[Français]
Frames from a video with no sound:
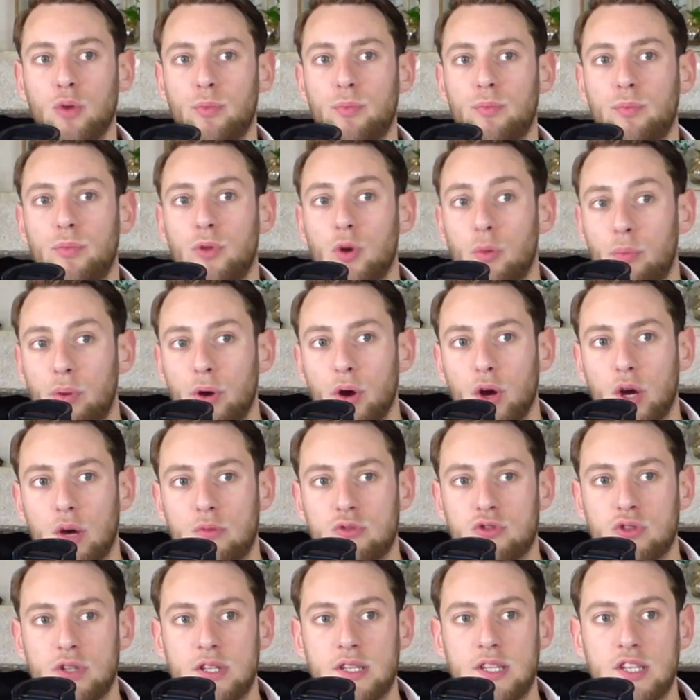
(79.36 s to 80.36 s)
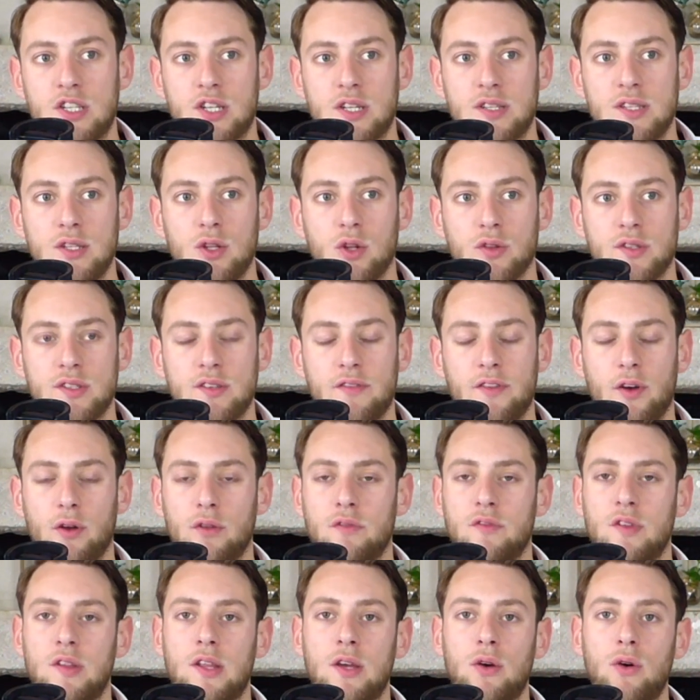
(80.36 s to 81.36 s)
Nos, peurs, comme je vous l'ai déjà dit dans différentes
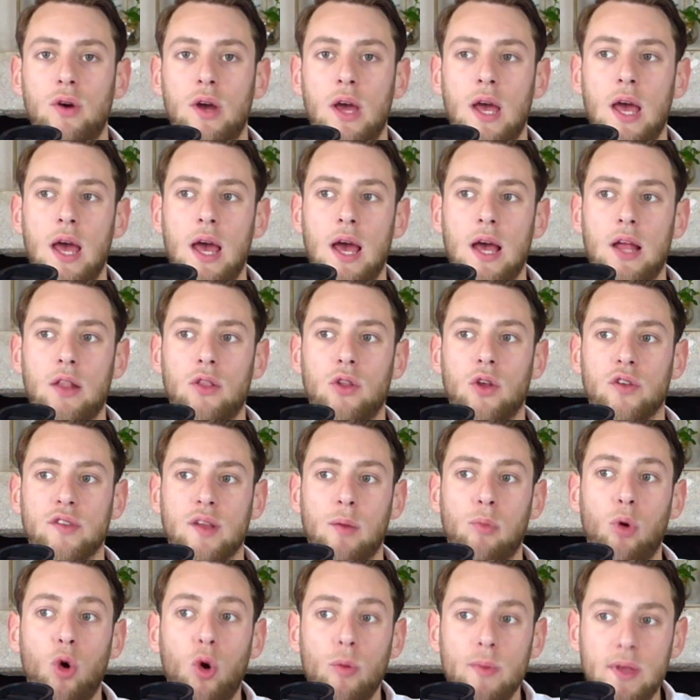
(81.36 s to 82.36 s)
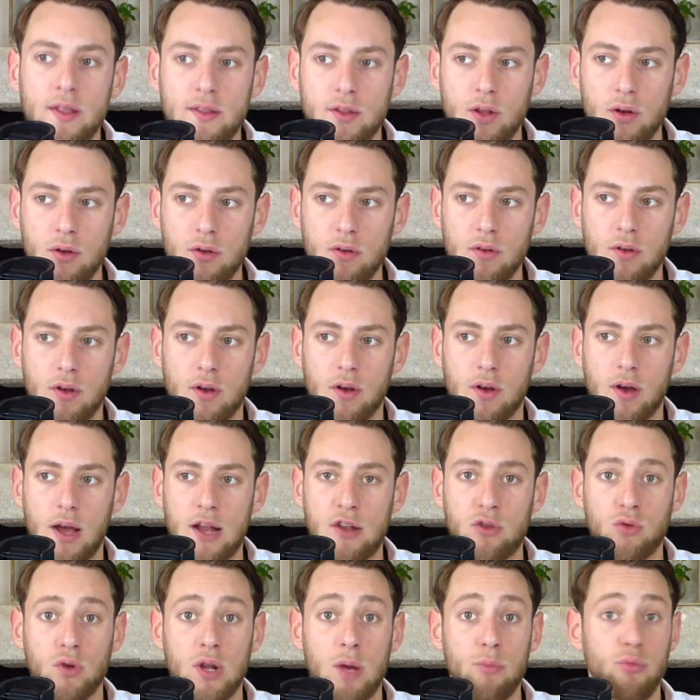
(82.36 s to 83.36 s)
vidéos, dans un premier temps, euh, elles
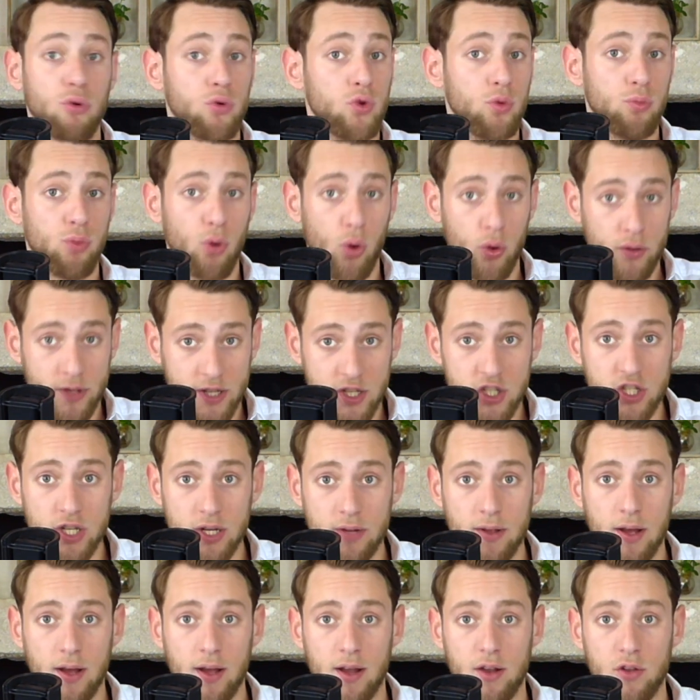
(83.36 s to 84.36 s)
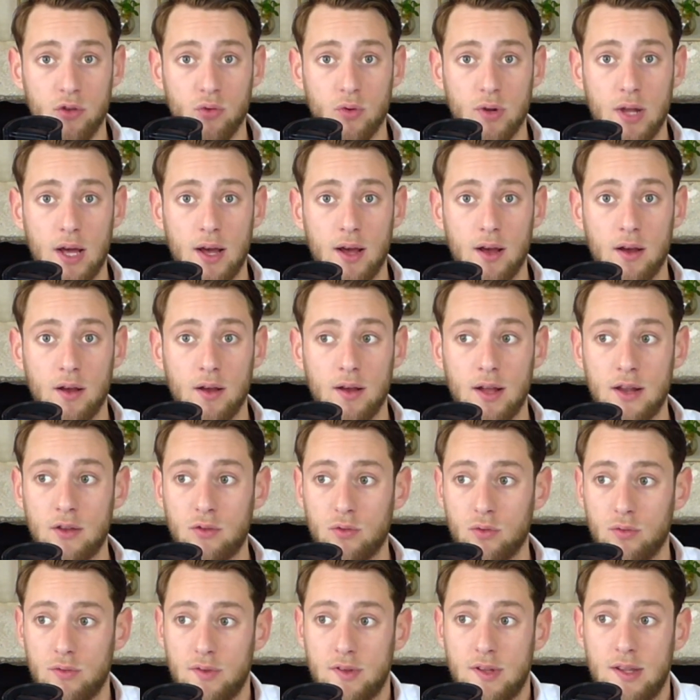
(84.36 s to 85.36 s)
sont là pour nous protéger. Hein. Elles sont là, elles
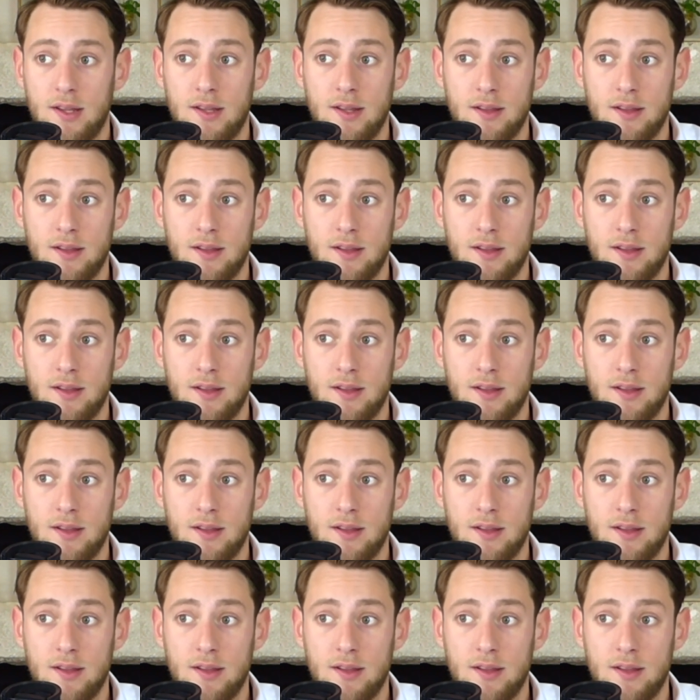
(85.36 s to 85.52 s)
sont, c'est